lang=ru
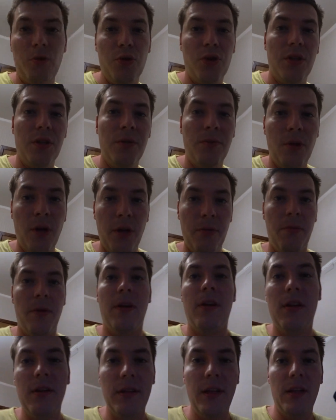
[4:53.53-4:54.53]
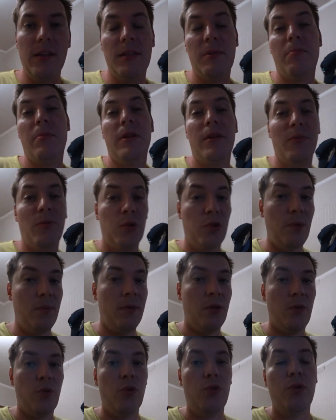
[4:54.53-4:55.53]
уже немного проголодался, поэтому идем на
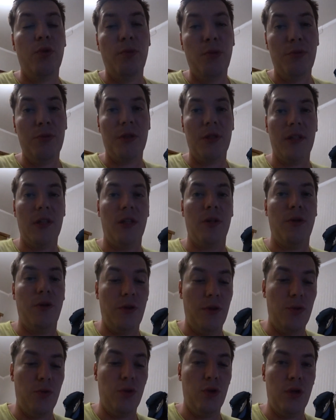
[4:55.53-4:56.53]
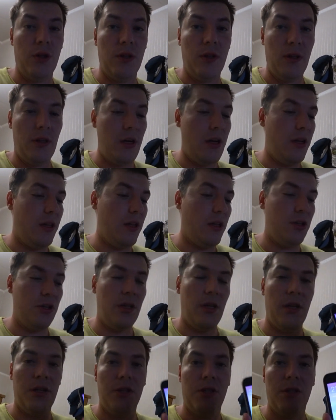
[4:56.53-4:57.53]
кухню, будем сейчас готовить ужин. На
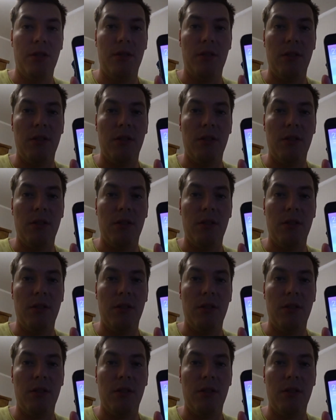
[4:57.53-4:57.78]
часах сейчас